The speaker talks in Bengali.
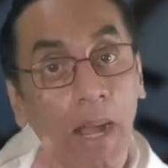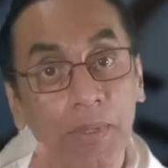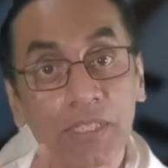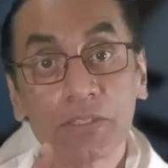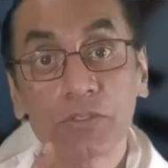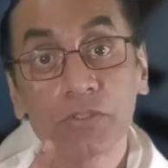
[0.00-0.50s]

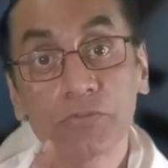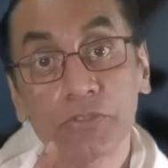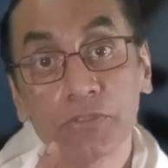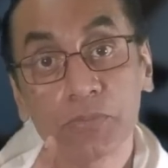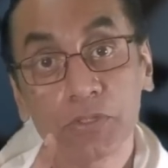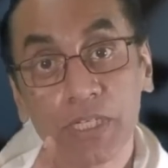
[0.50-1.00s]
আমাদের
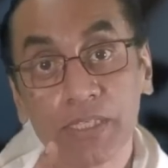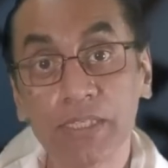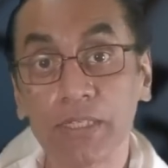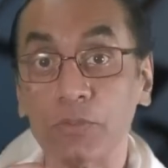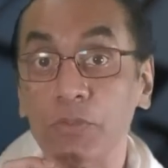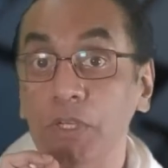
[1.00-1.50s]
ধুনফুন বুঝাই
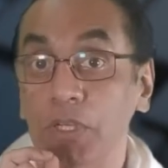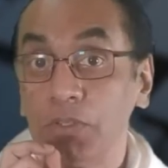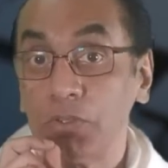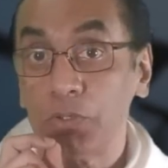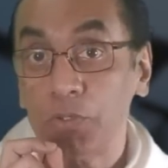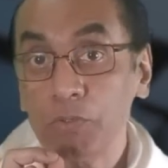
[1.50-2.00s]
দিল
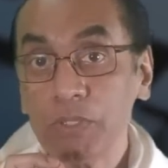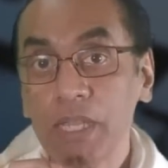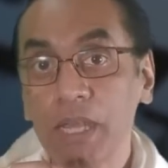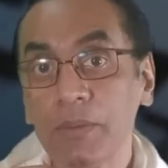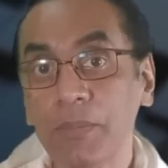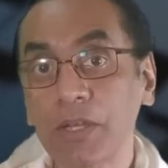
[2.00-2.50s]

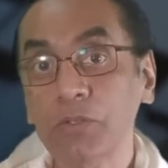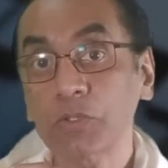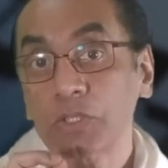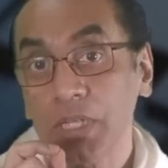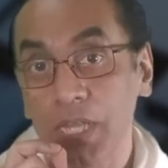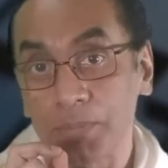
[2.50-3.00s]
দুনিয়ার
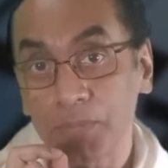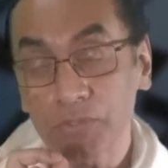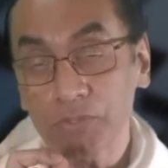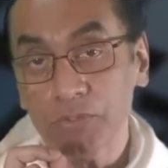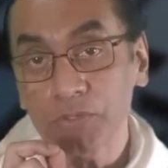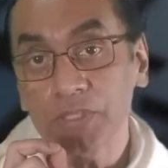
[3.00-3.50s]
মানুষ এই
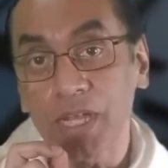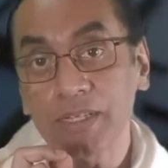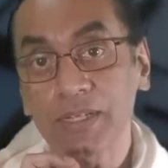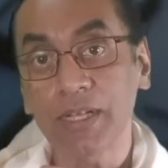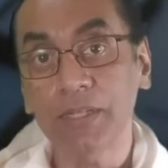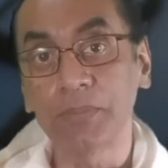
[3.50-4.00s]
প্রশ্ন
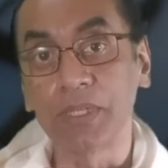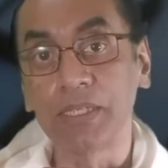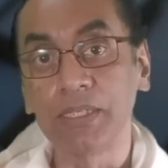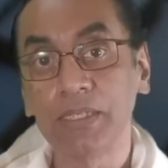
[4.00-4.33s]
জারি রাখবে